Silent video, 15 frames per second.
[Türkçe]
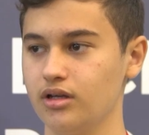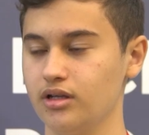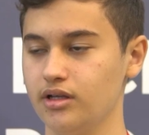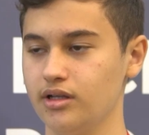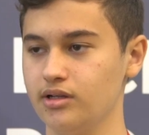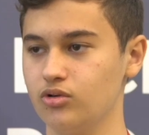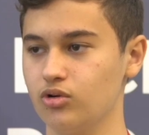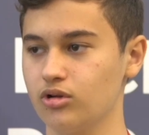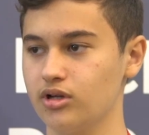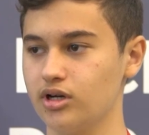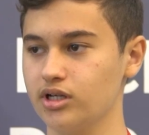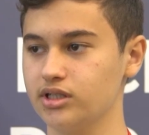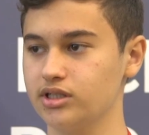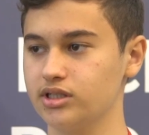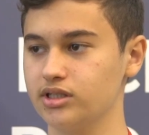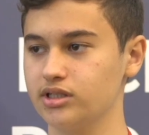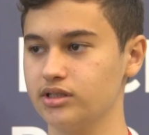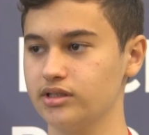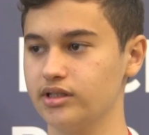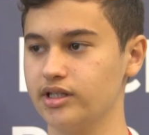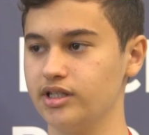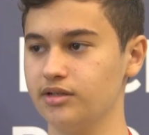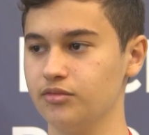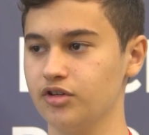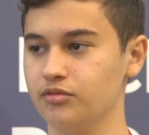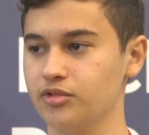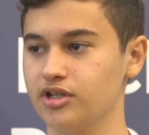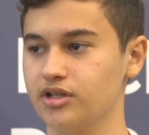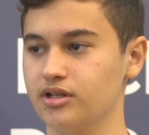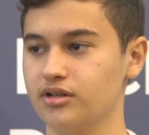İlk olarak dediğim
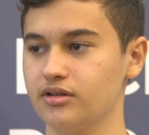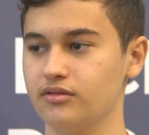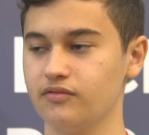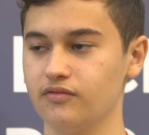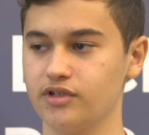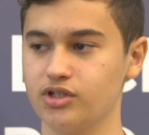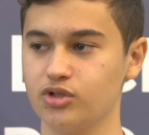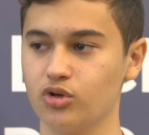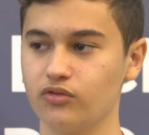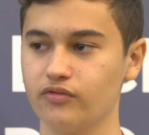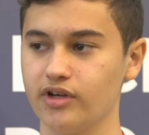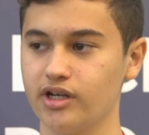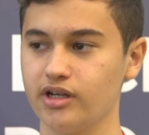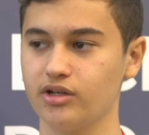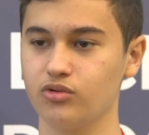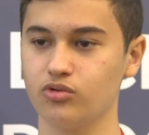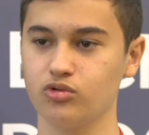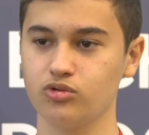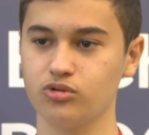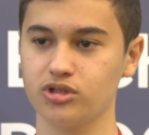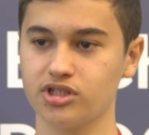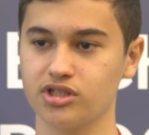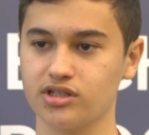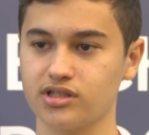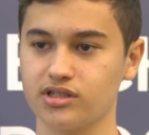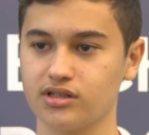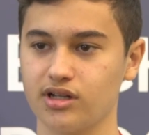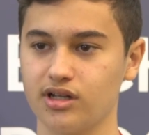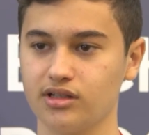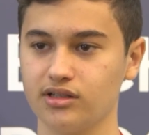gibi vizyon ve kültür
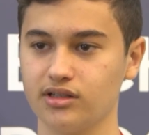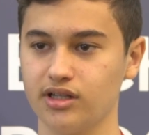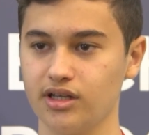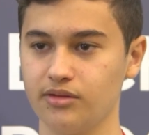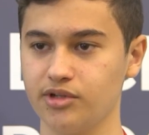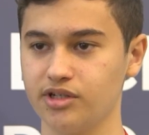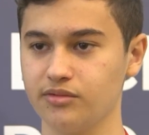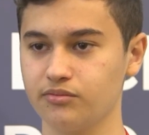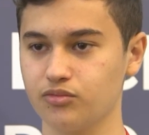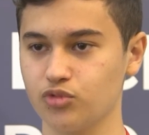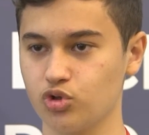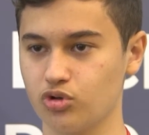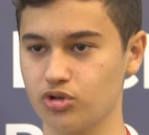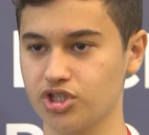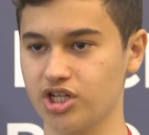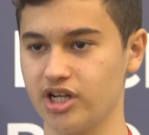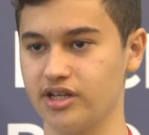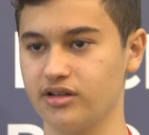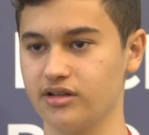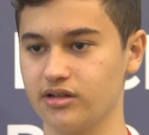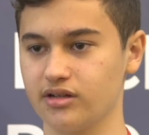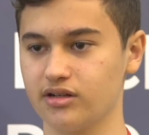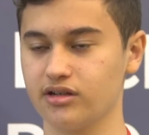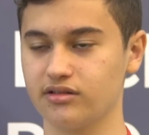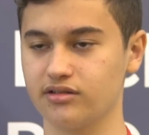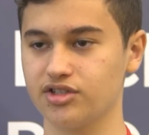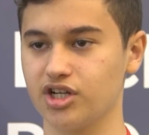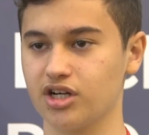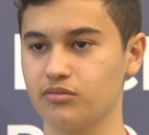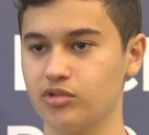açısından eminim çok şey
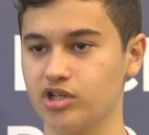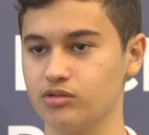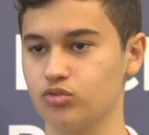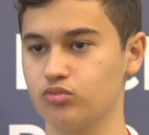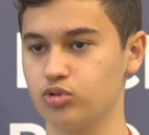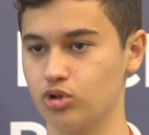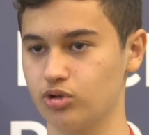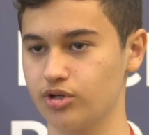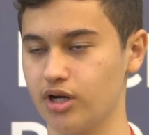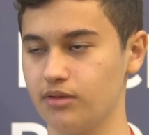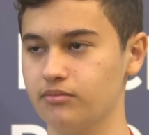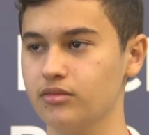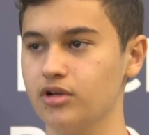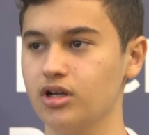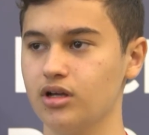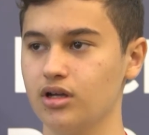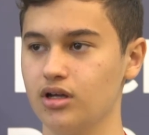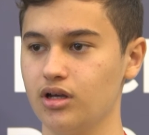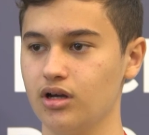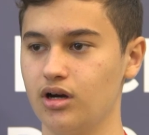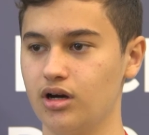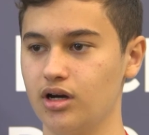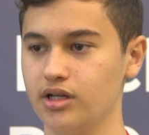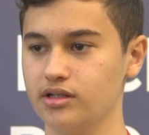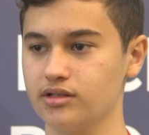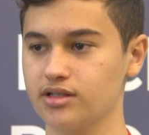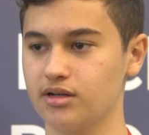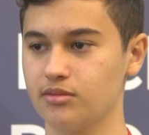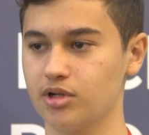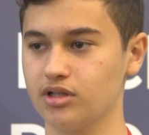katacak bana bu program. Aynı
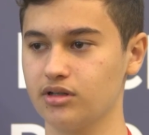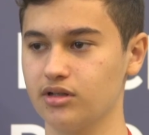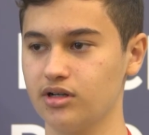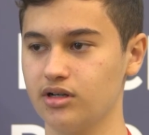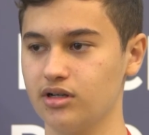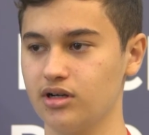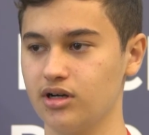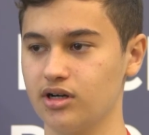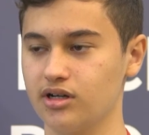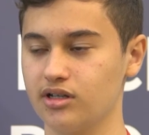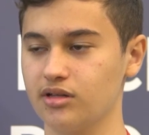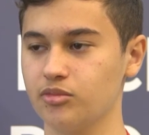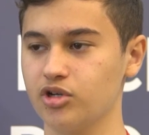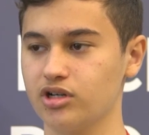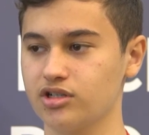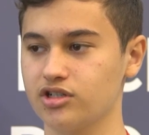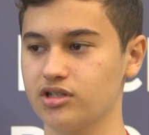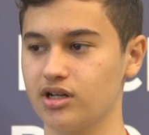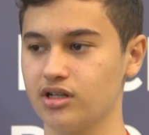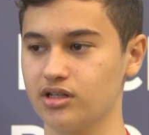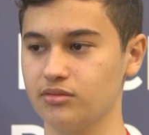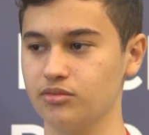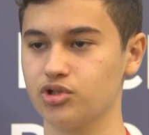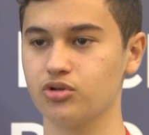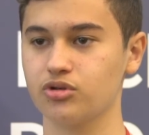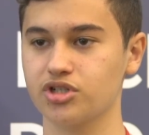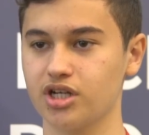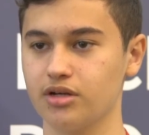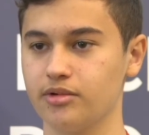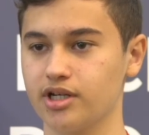zamanda akademik açıdan da birçok
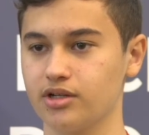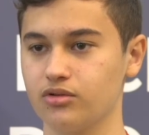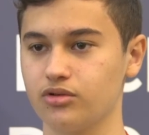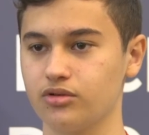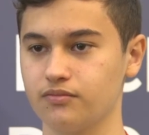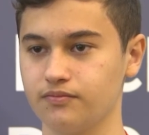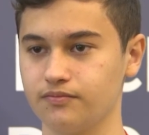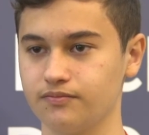şey bekliyorum.